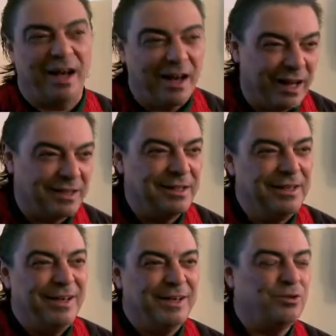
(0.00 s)
galas,
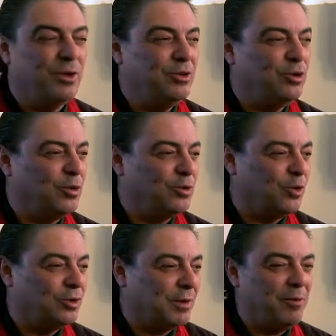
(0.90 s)
estoy en todo,
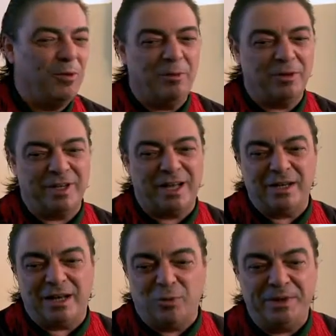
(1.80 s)
otra vez vuelvo este a
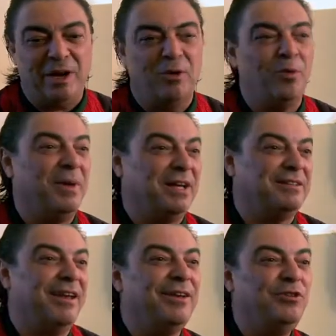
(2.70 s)
nominar nominado a los más
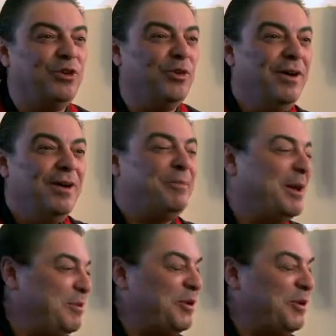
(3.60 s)
este año, premio